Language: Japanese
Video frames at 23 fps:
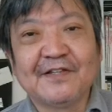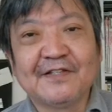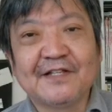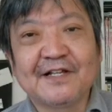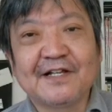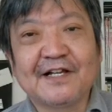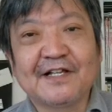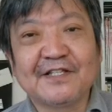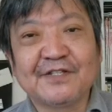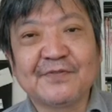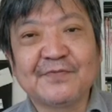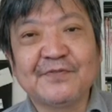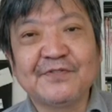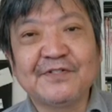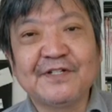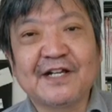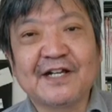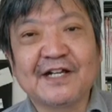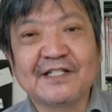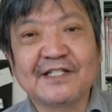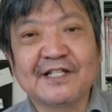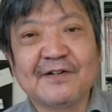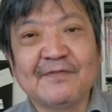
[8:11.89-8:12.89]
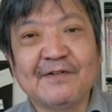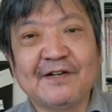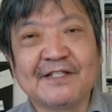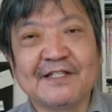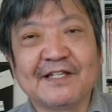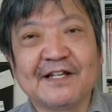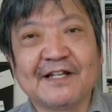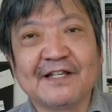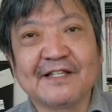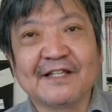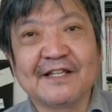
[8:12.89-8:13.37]
だから自分らが騒
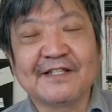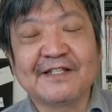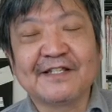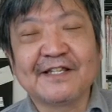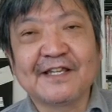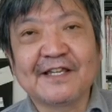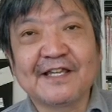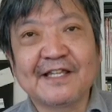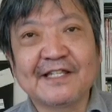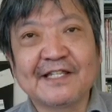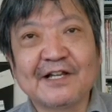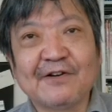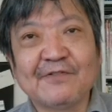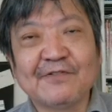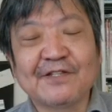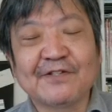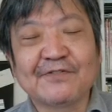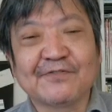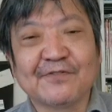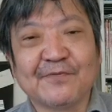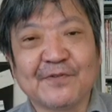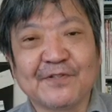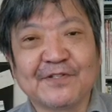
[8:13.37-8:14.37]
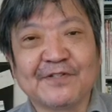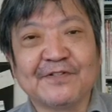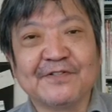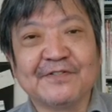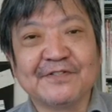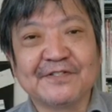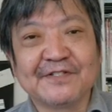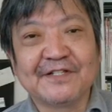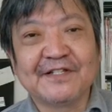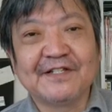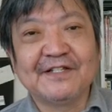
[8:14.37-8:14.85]
いだらね、政権倒せると思って
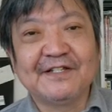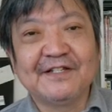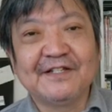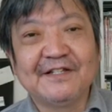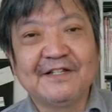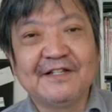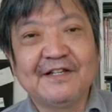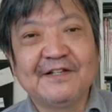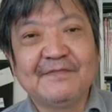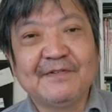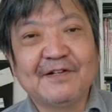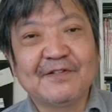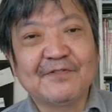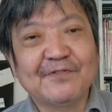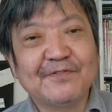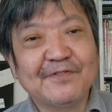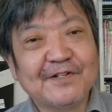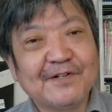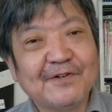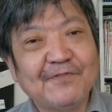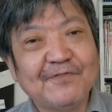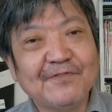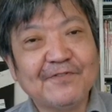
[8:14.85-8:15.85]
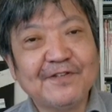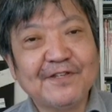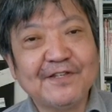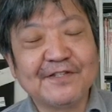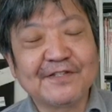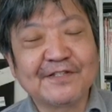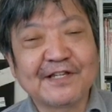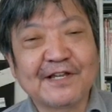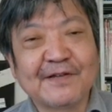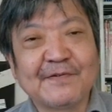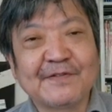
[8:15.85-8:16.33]
るんですね。まあ、それが大
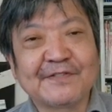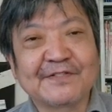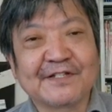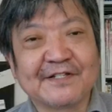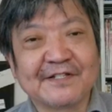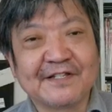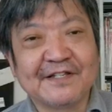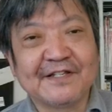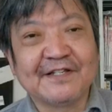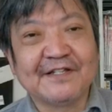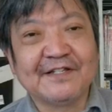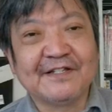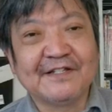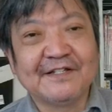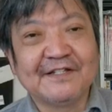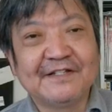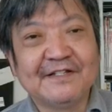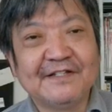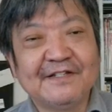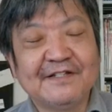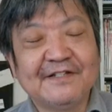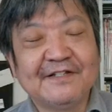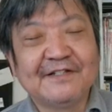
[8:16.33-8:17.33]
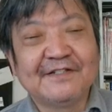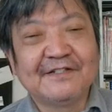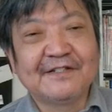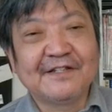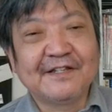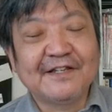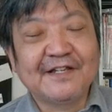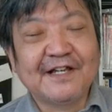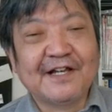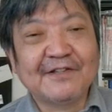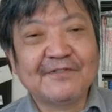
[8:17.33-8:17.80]
きいんちゃいますかね。
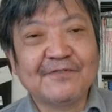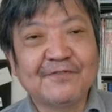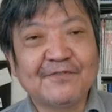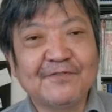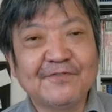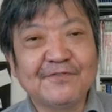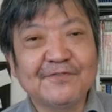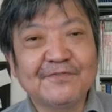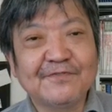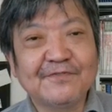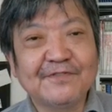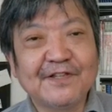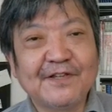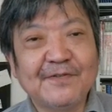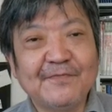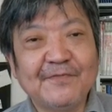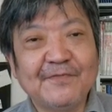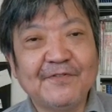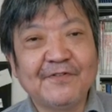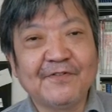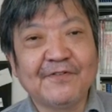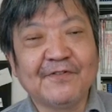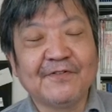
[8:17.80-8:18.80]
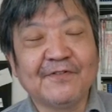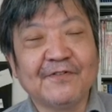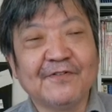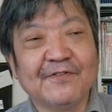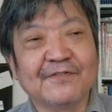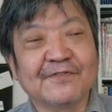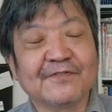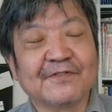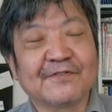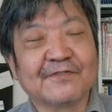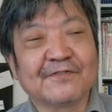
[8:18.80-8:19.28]
であのろうそく
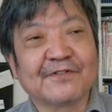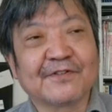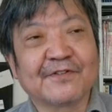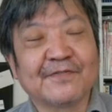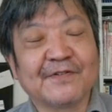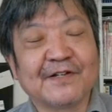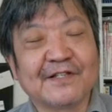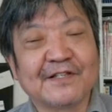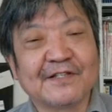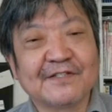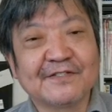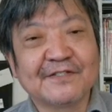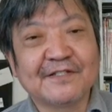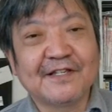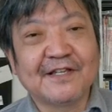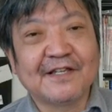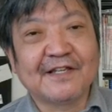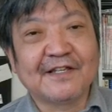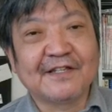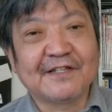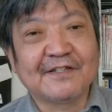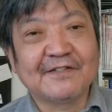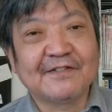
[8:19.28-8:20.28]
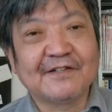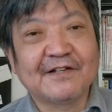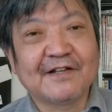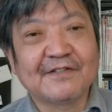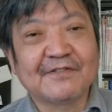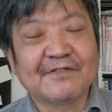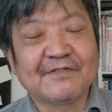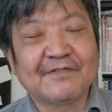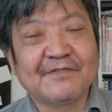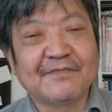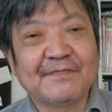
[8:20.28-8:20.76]
デモの時はですね
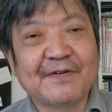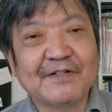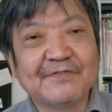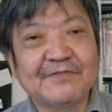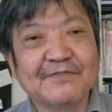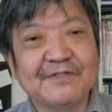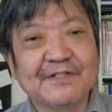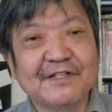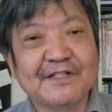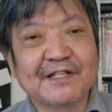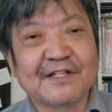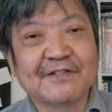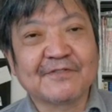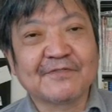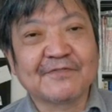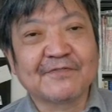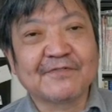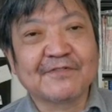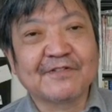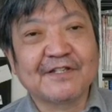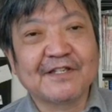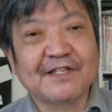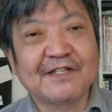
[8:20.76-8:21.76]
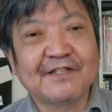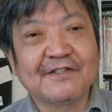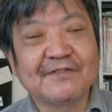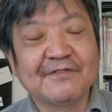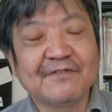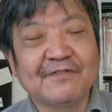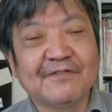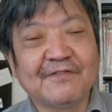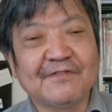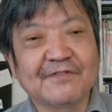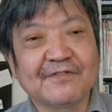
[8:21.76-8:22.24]
あのパク・クネさんの側
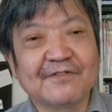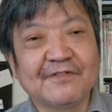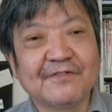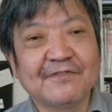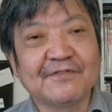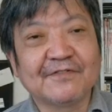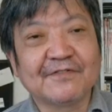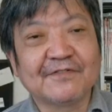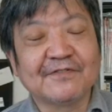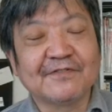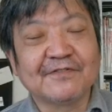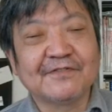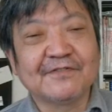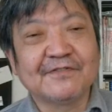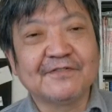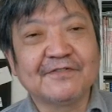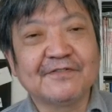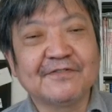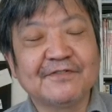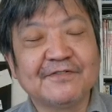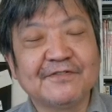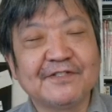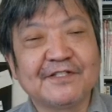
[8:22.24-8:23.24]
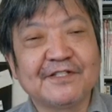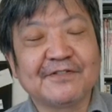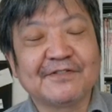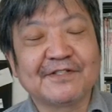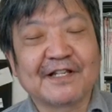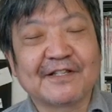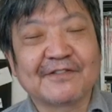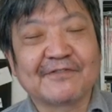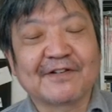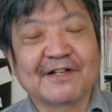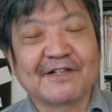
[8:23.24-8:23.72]
近のチョン・スンシル
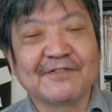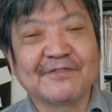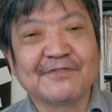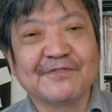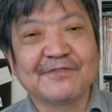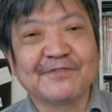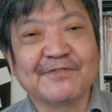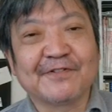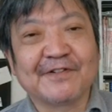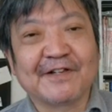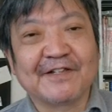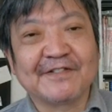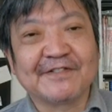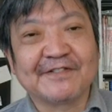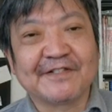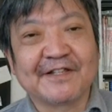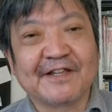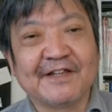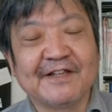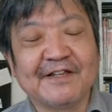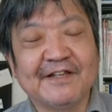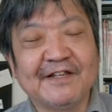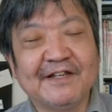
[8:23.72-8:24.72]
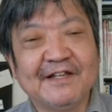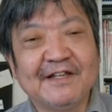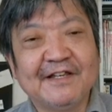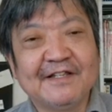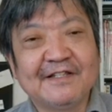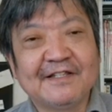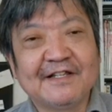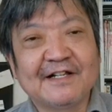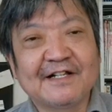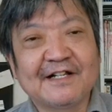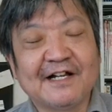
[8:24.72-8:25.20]
さんとかそういう人がですね
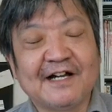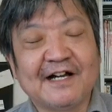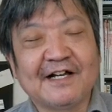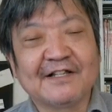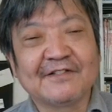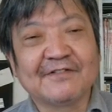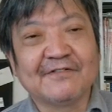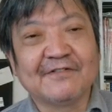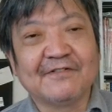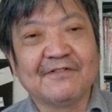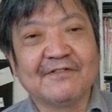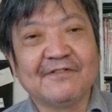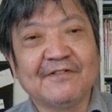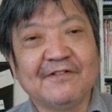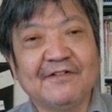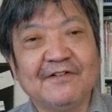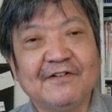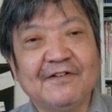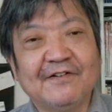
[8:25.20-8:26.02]
なんかあの